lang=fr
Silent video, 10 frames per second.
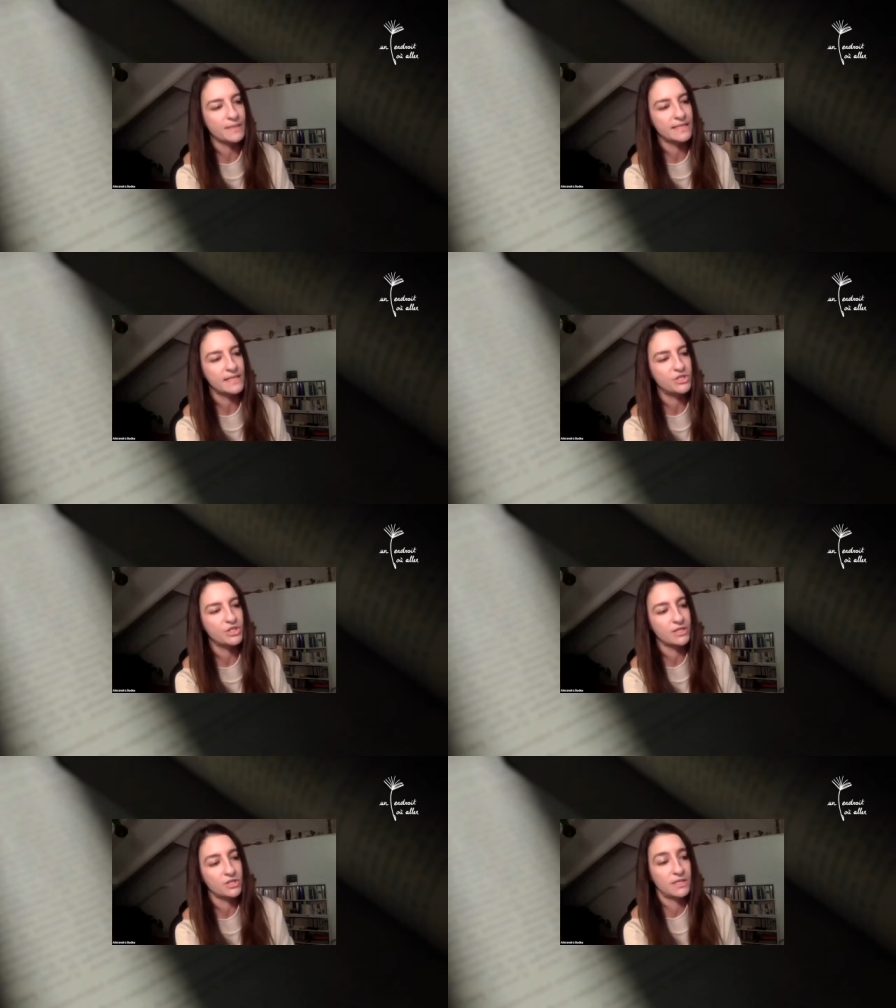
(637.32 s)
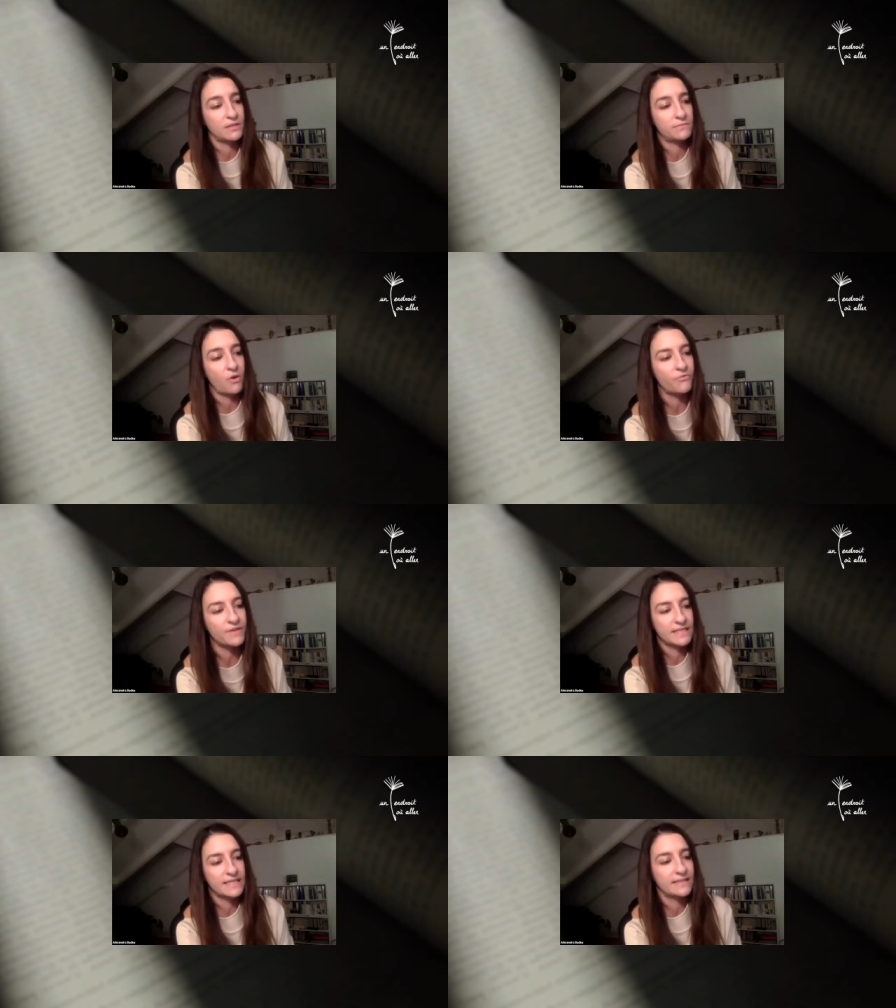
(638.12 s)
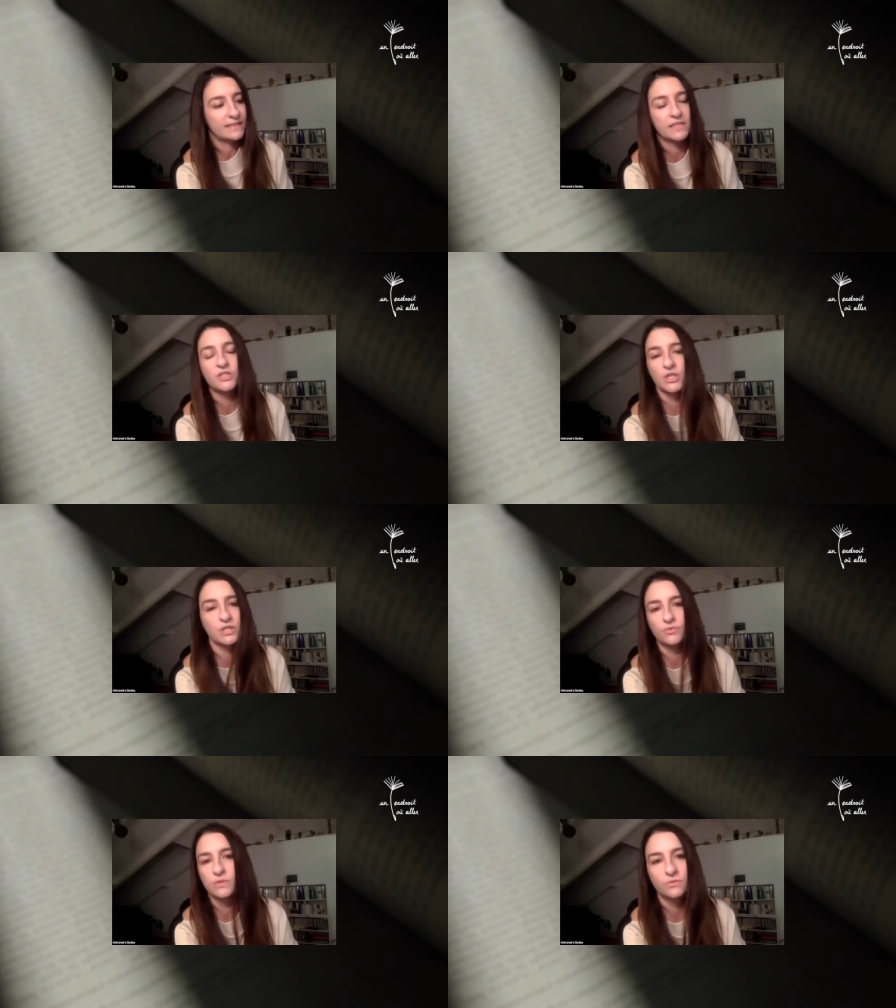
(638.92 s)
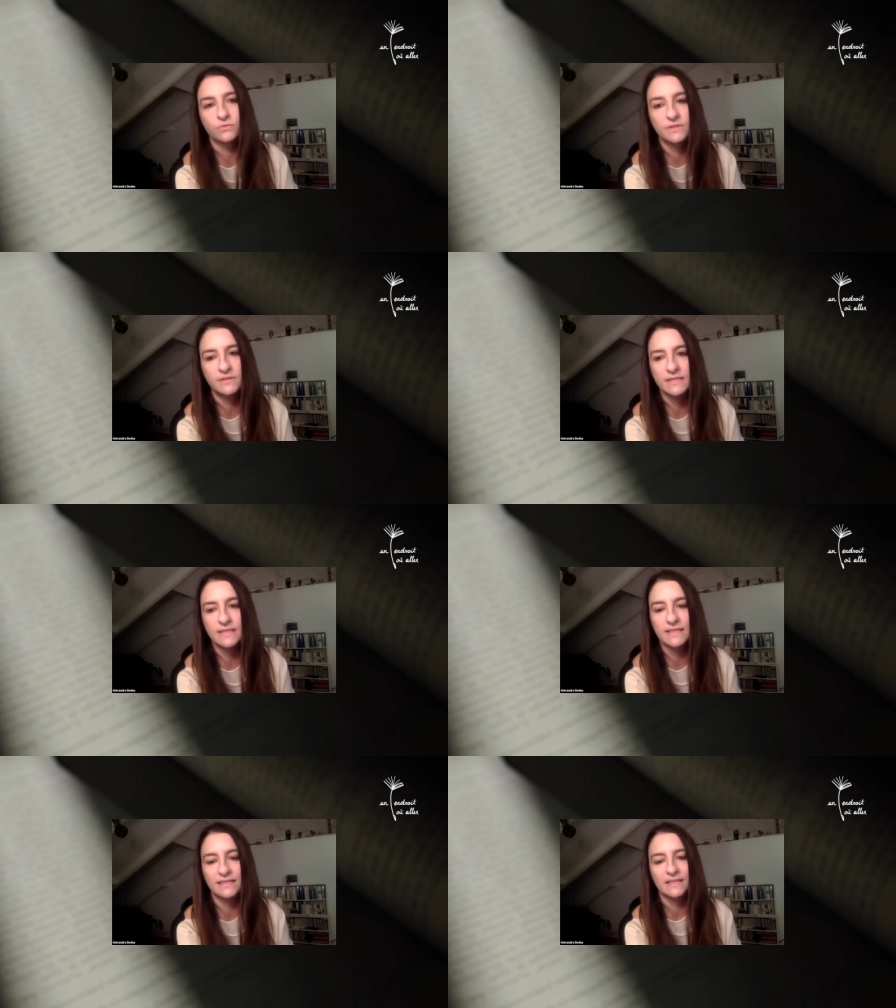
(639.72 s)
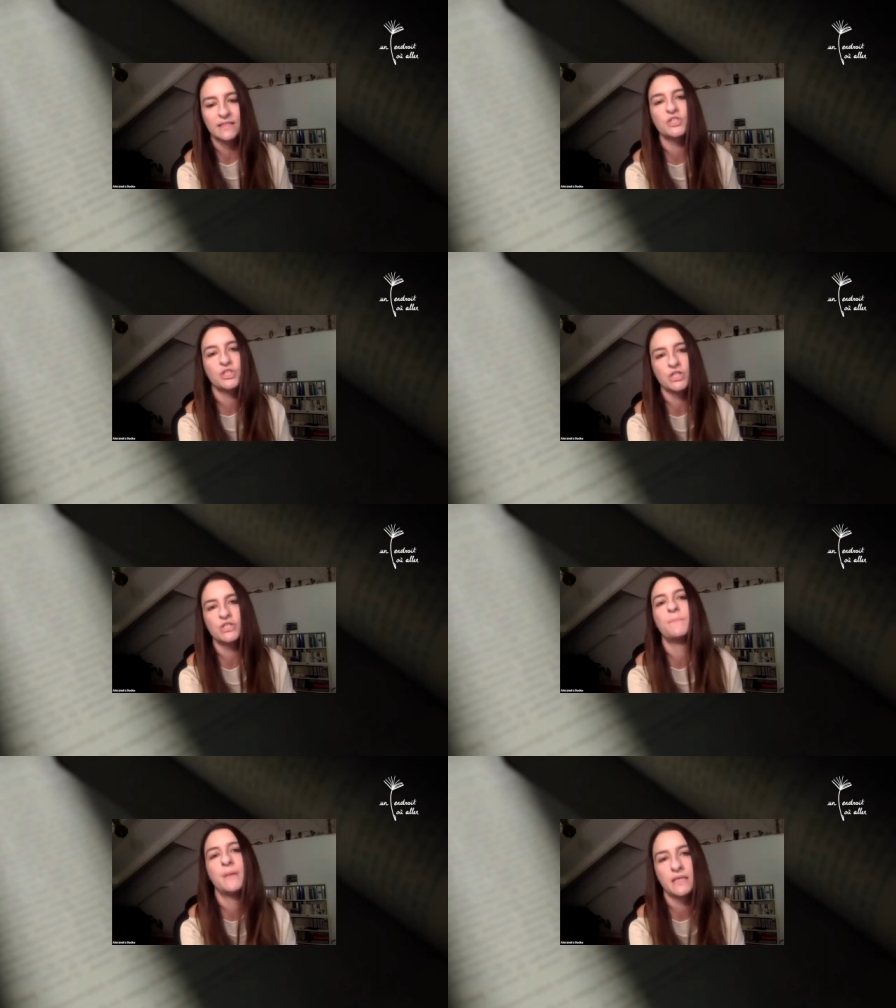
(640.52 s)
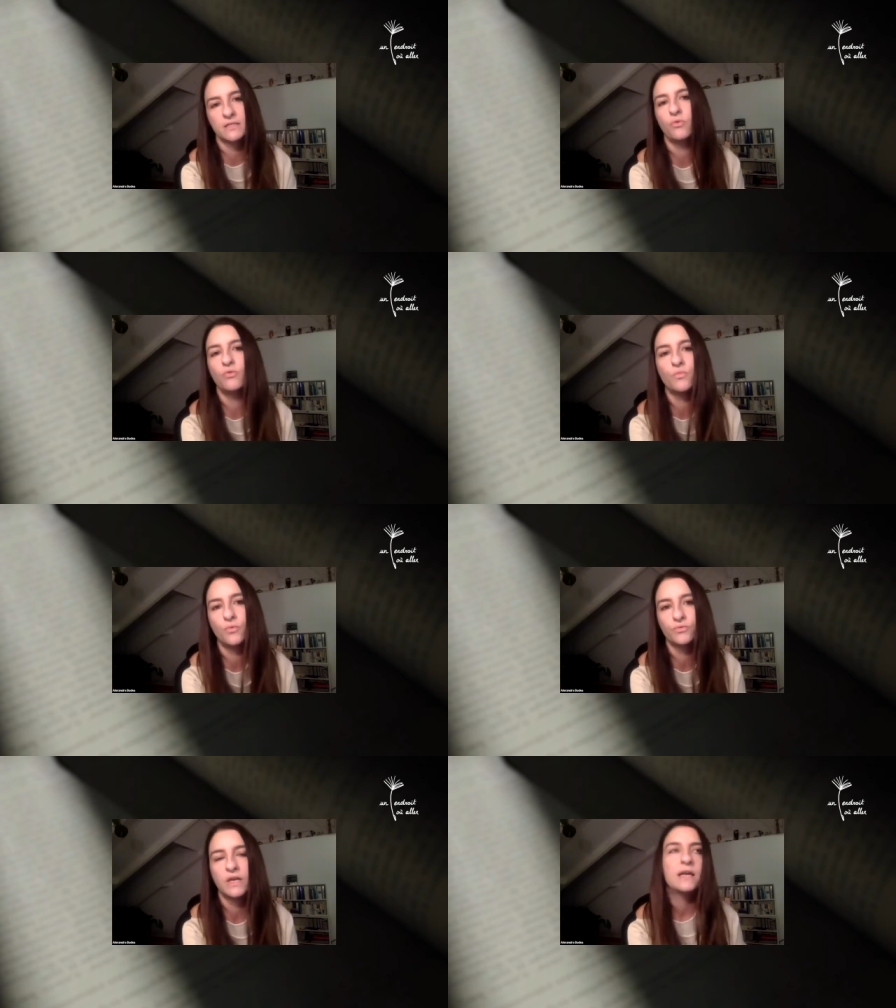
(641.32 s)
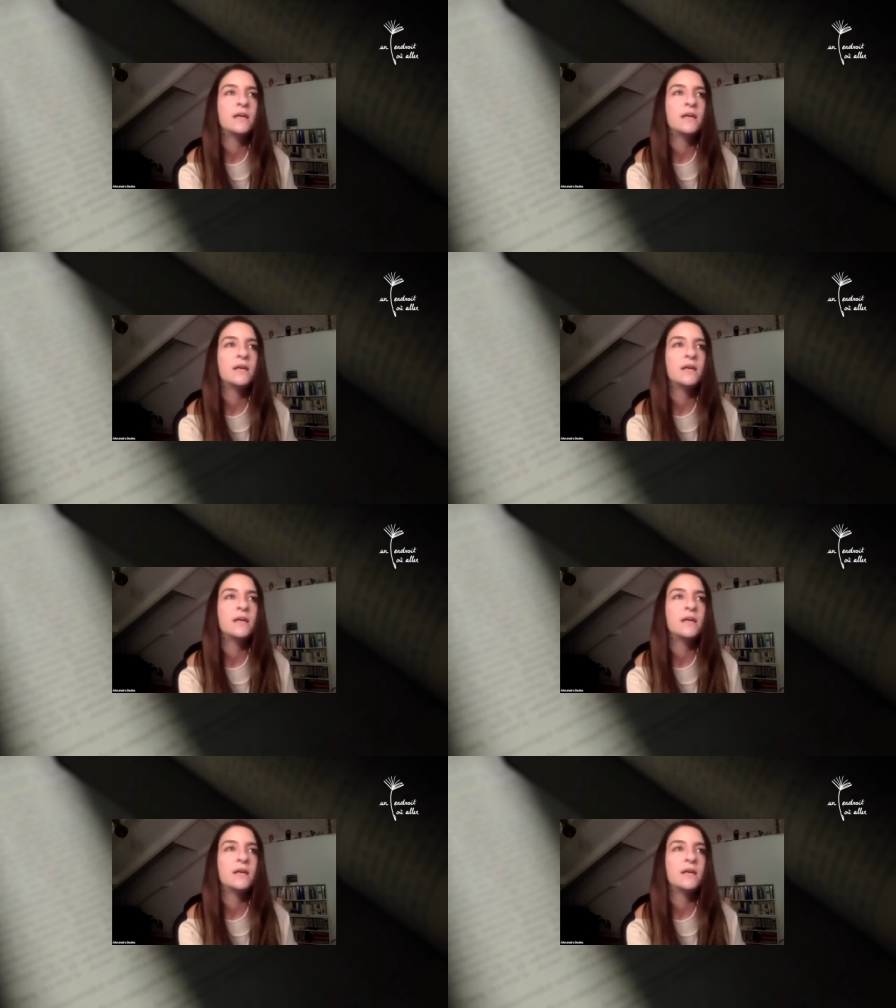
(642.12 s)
parce qu'elle cherche. En fait, c'est quelqu'un qui cherche son identité, c'est quelqu'un qui cherche sa place dans le monde.